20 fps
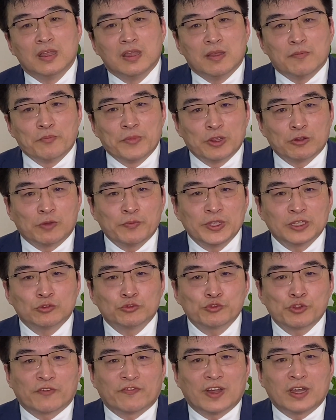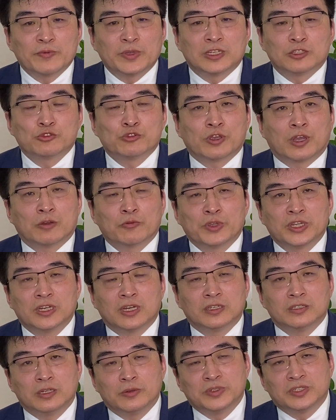美国病毒方面的权威
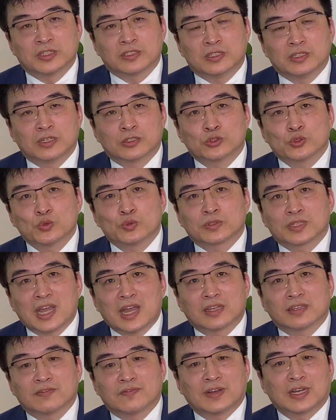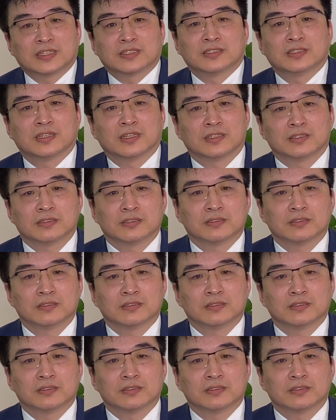呢认为这是一个重大的发现。